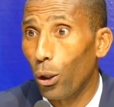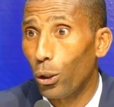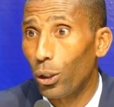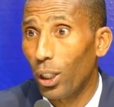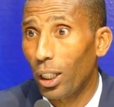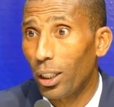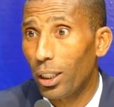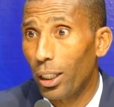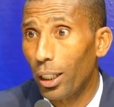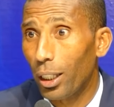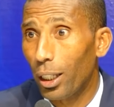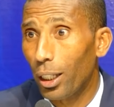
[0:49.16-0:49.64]

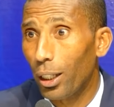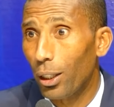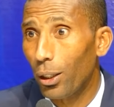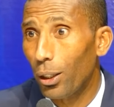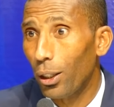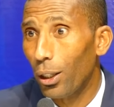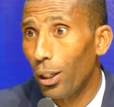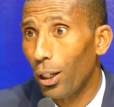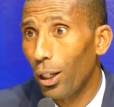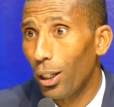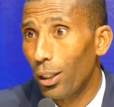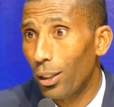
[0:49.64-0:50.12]
ça s'est
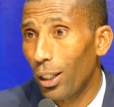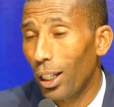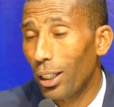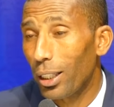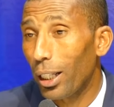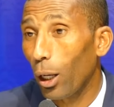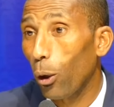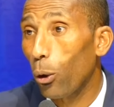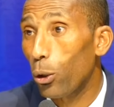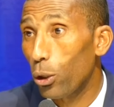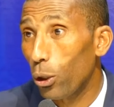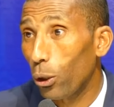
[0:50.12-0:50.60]
ça
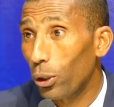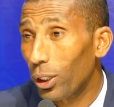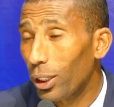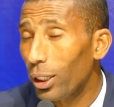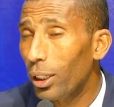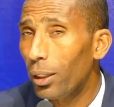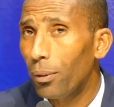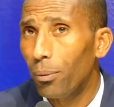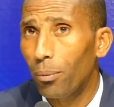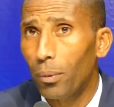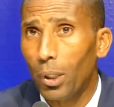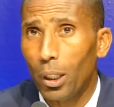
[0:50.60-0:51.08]
s'est
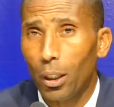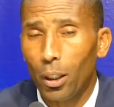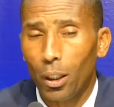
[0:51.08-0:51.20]
ressenti.